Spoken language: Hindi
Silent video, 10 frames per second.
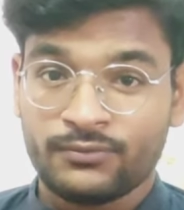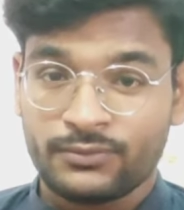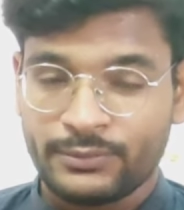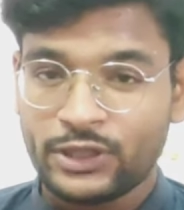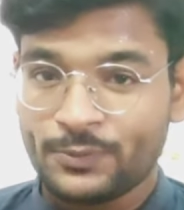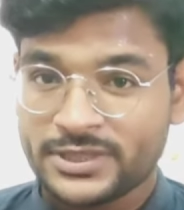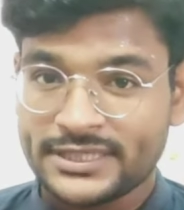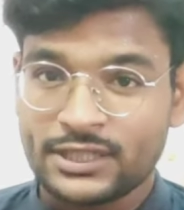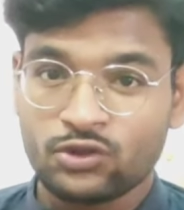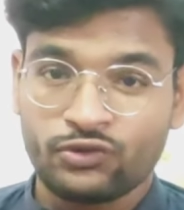वीडियो पसंद है
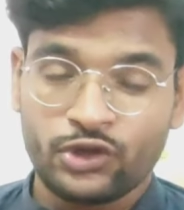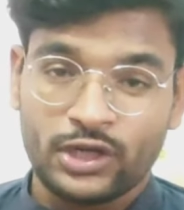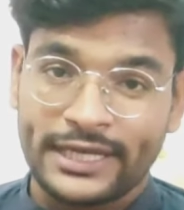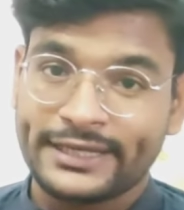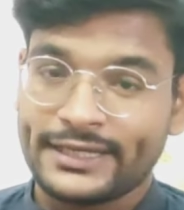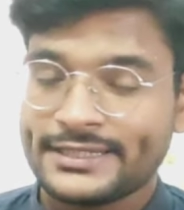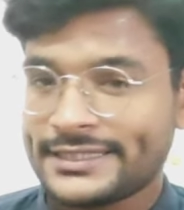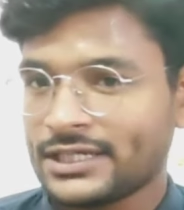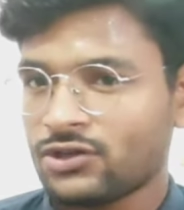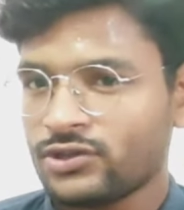तो वीडियो को लाइक करना शेयर
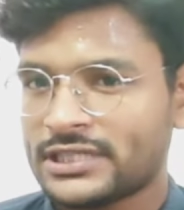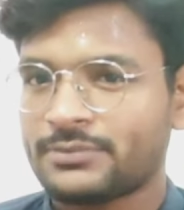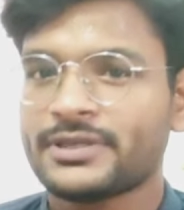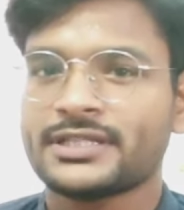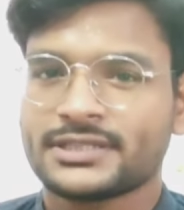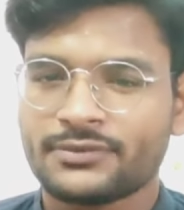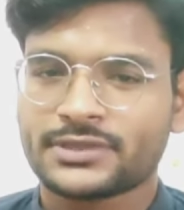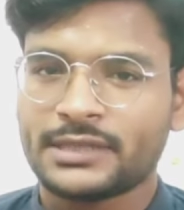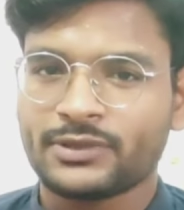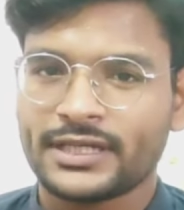करना और साथ में सब्सक्राइब
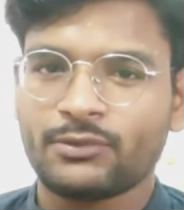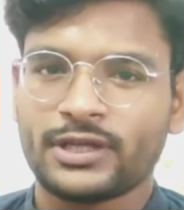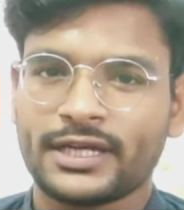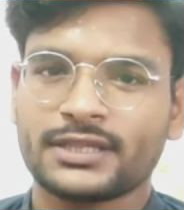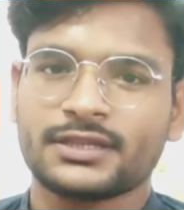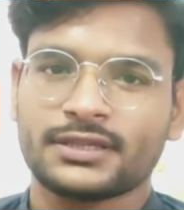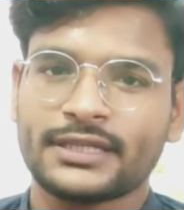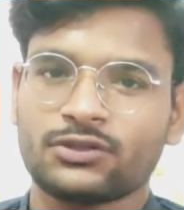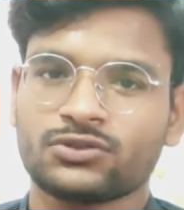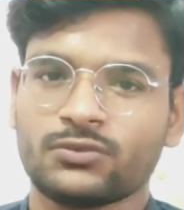करना पड़ेगा थैंक यू
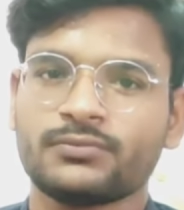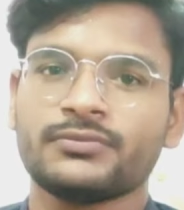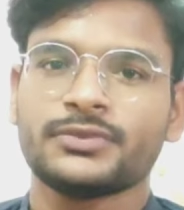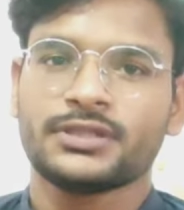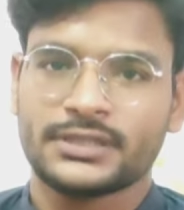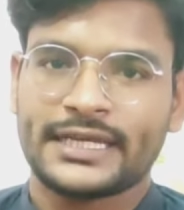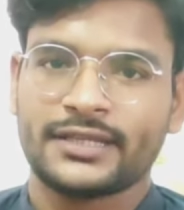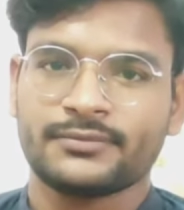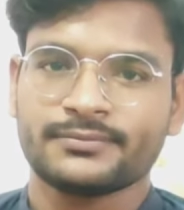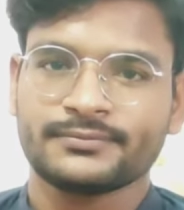दोस्तों जय हिंद